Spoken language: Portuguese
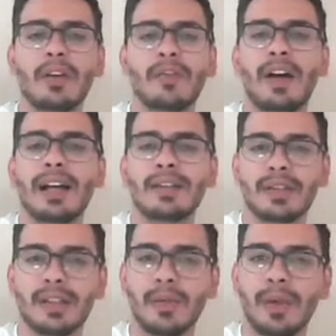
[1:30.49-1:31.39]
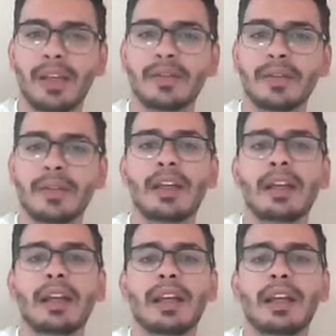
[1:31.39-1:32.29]
vasos sanguíneos
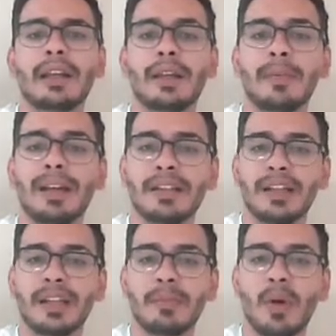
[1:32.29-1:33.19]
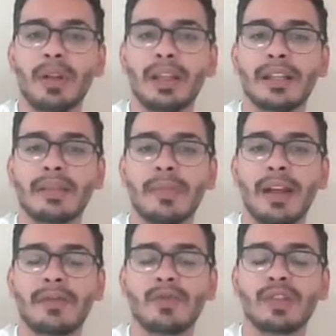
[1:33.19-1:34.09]
é, bastante importantes
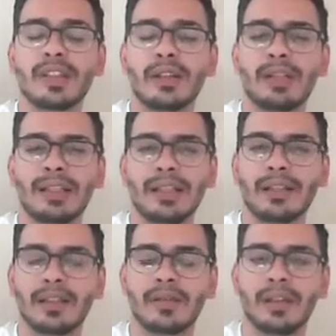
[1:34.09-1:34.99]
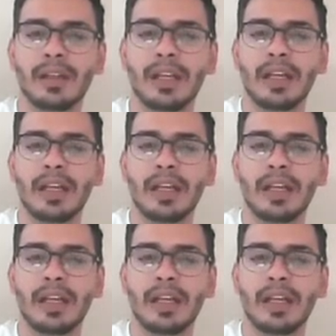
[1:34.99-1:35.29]
para a função dessa glândula,